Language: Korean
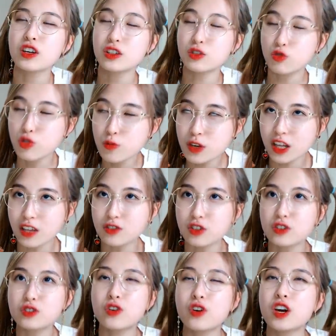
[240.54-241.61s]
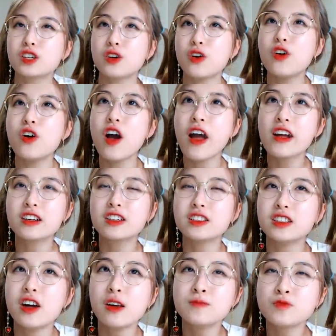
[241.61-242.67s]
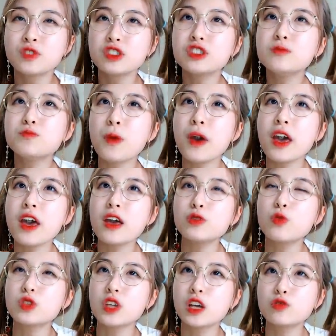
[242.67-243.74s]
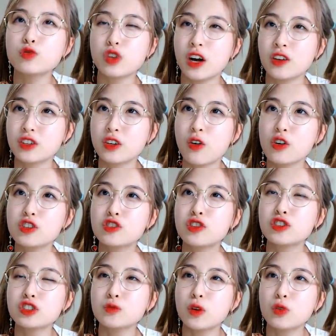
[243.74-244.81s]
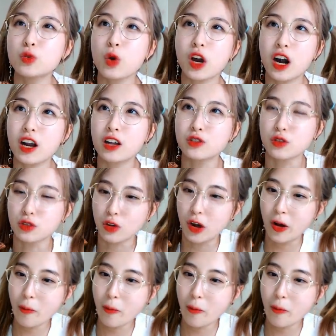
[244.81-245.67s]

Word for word: 국민안전처에서 그 심폐소생술하는 거 2010년도에 깔아져 있더라.